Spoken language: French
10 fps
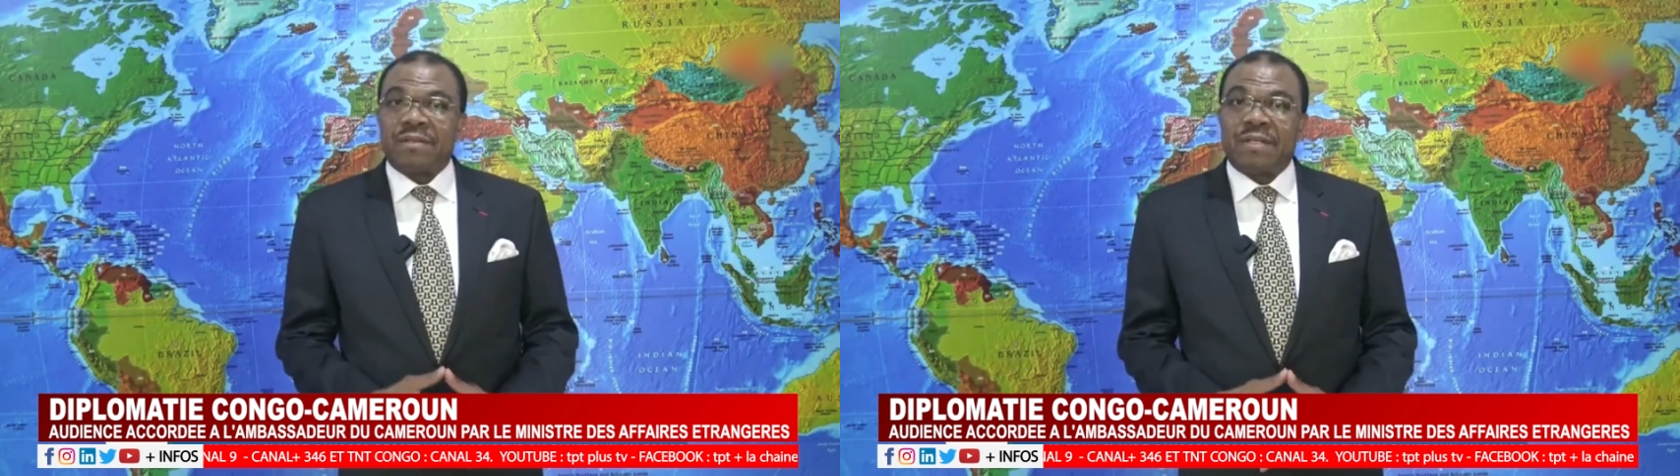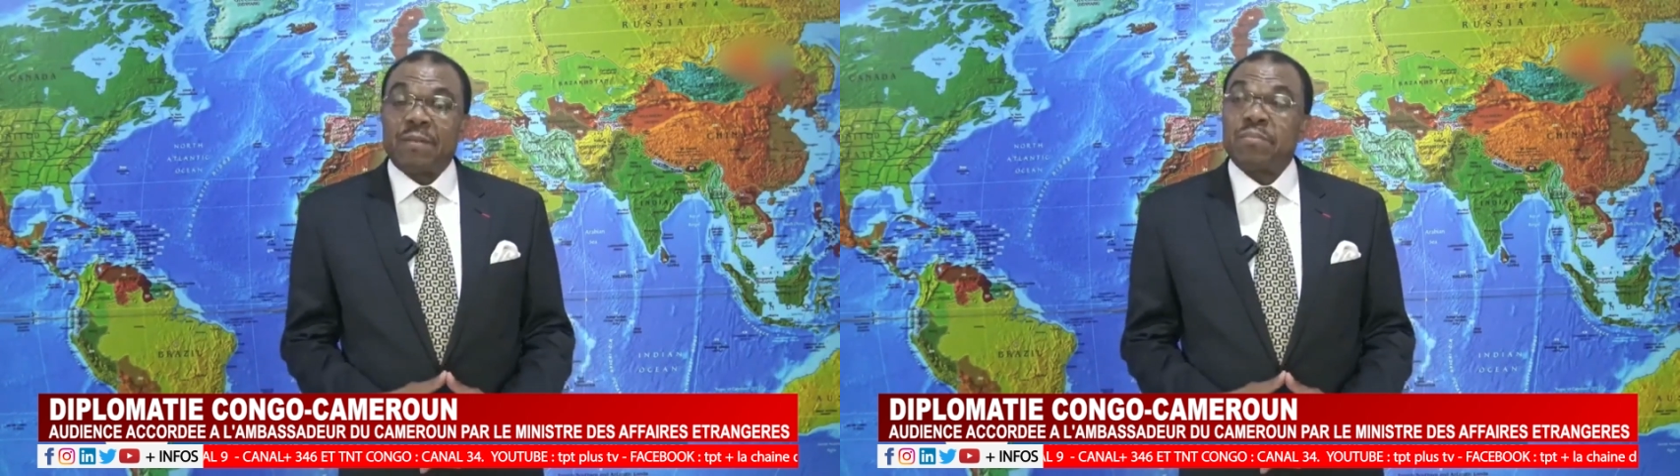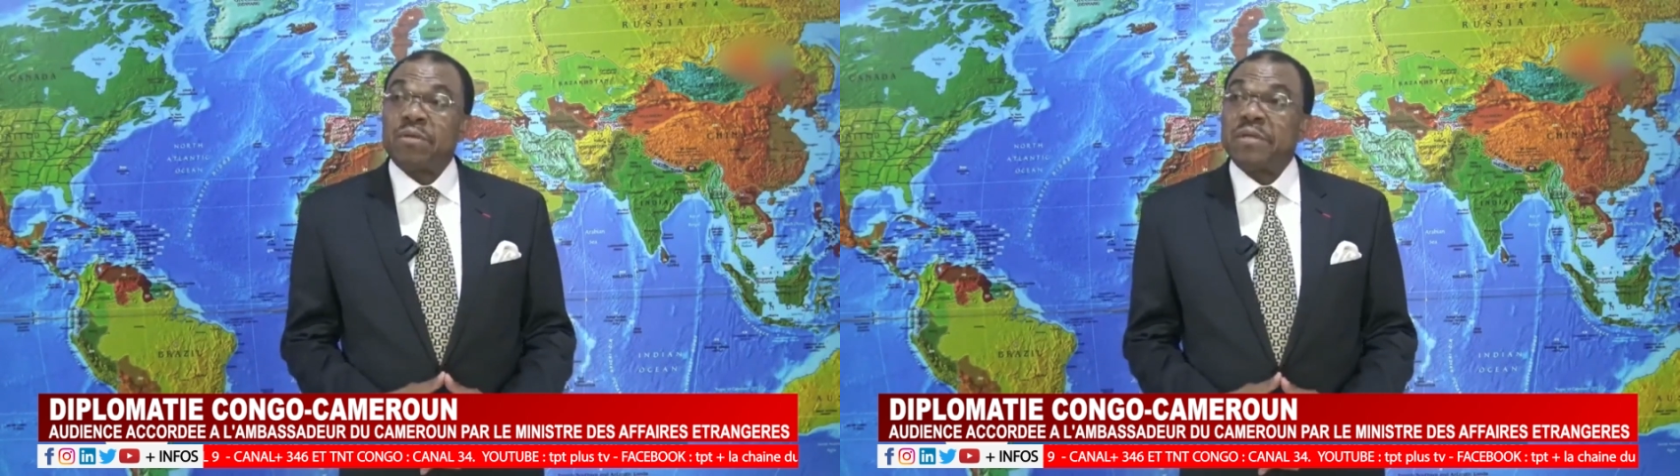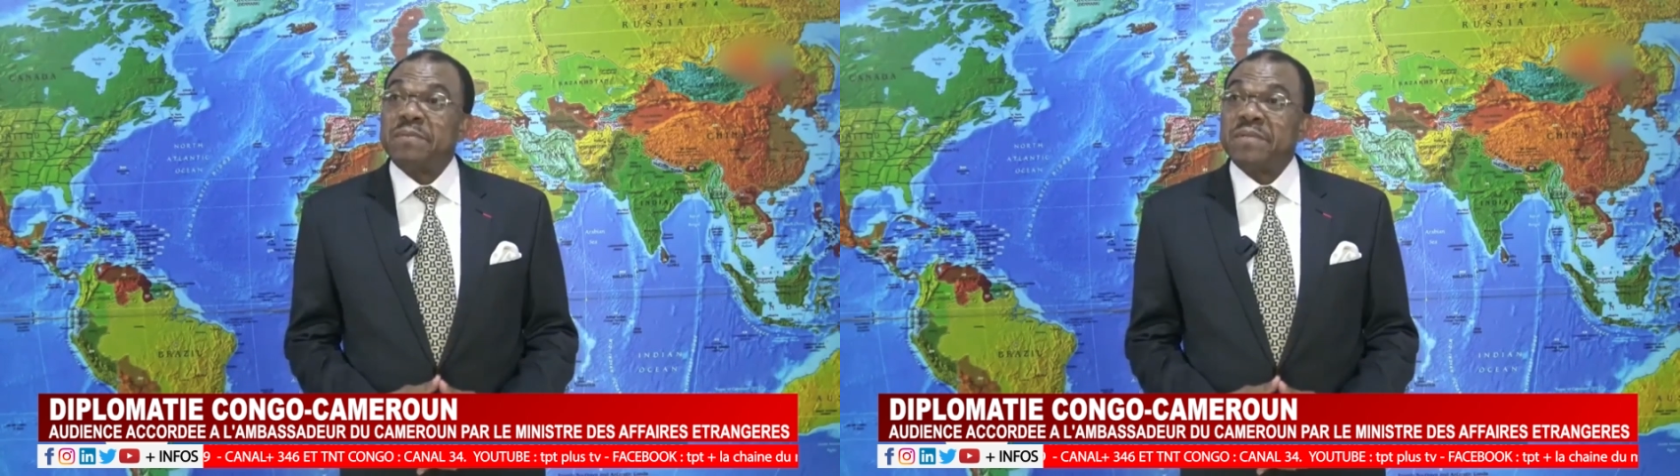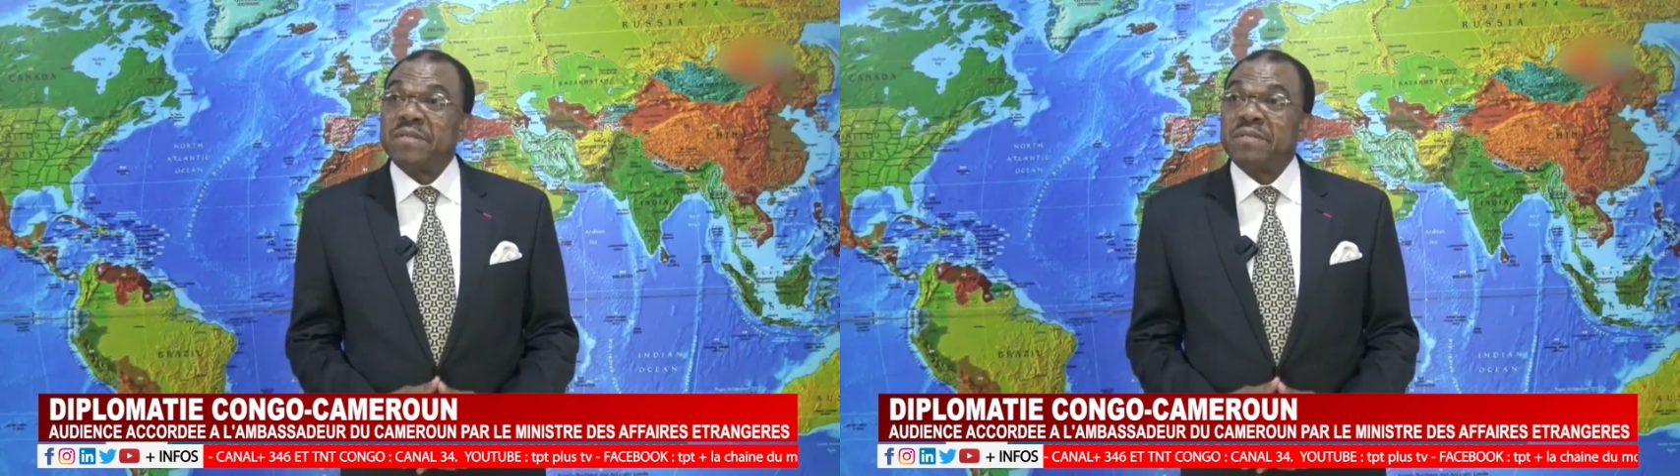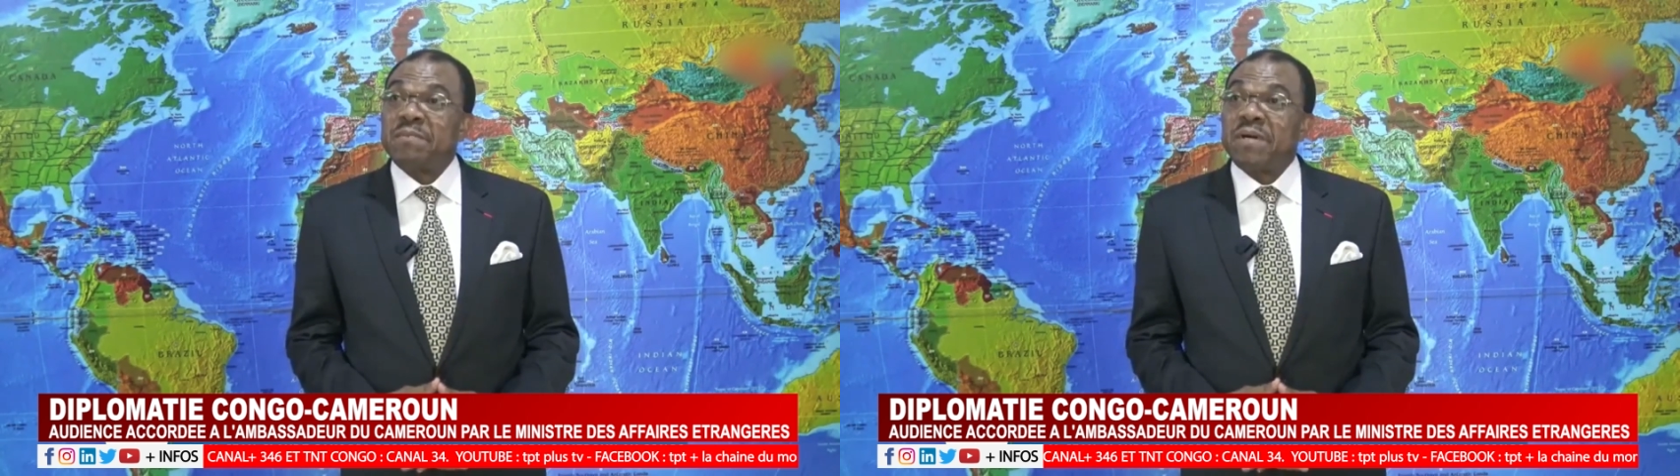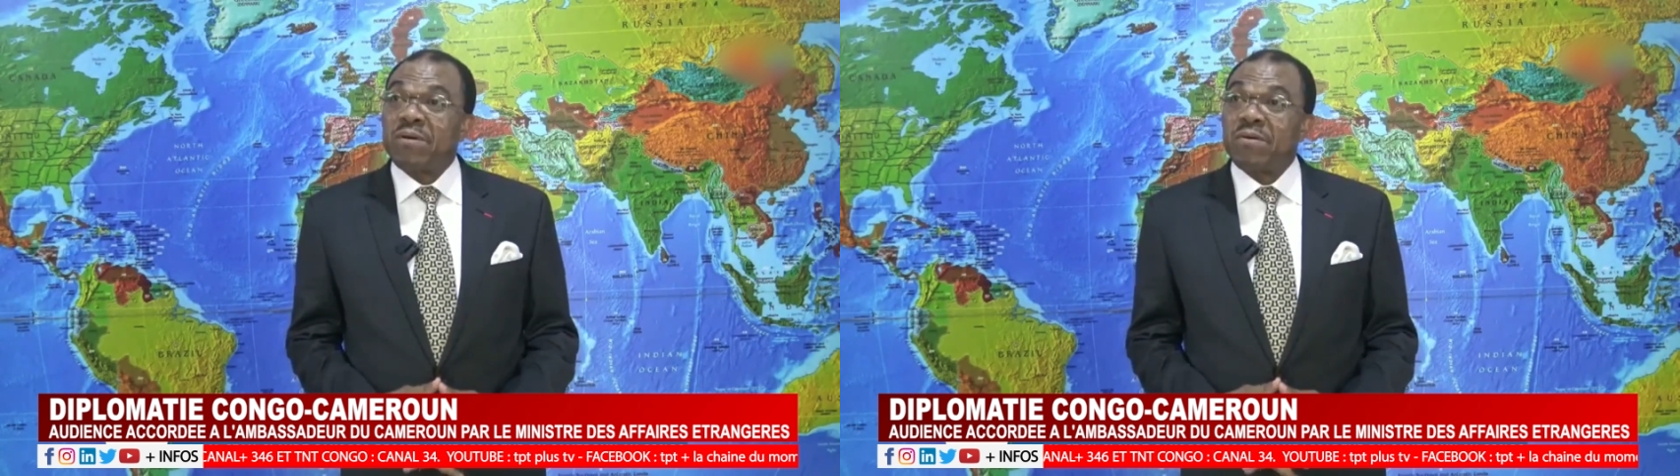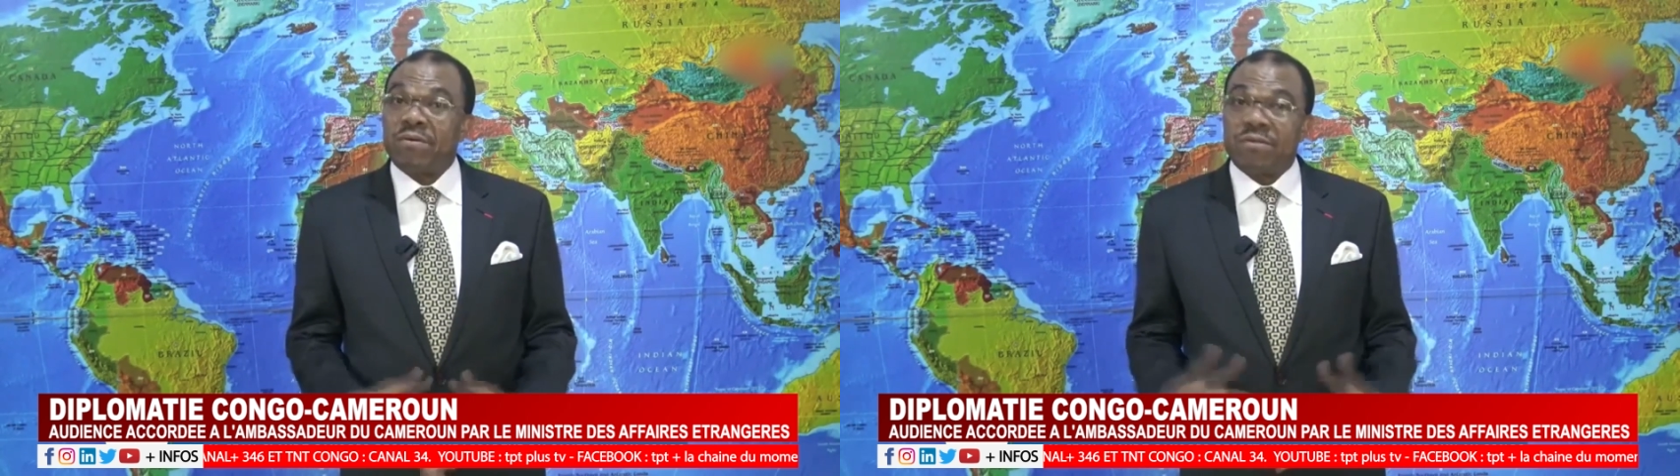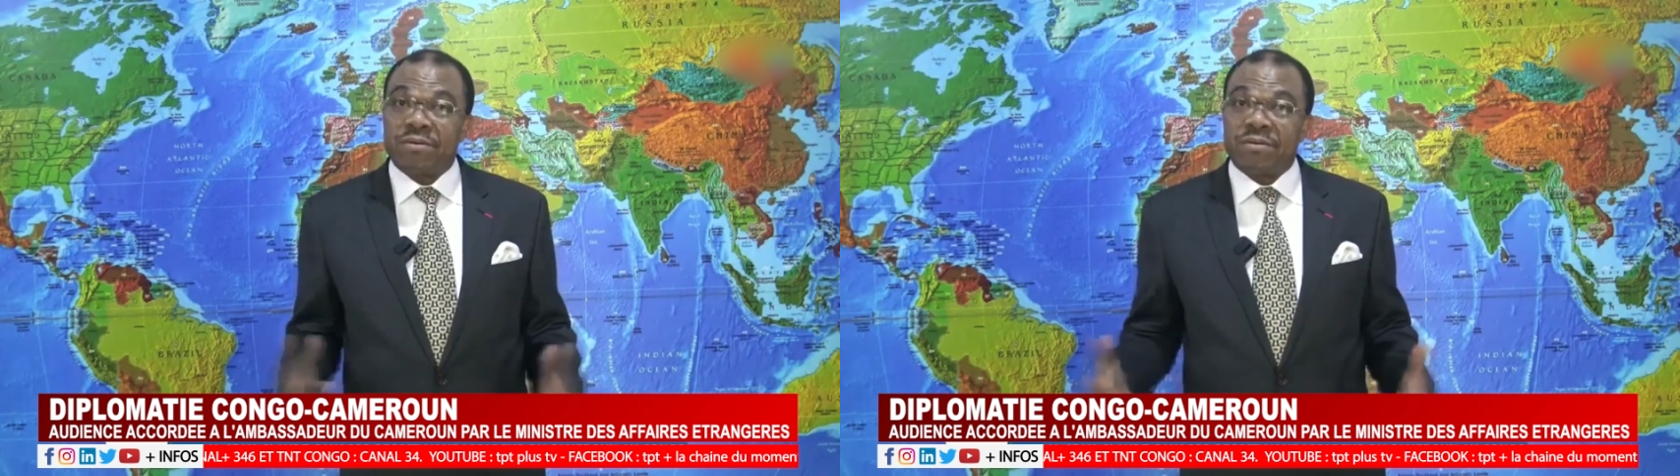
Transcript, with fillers: la première prise de parole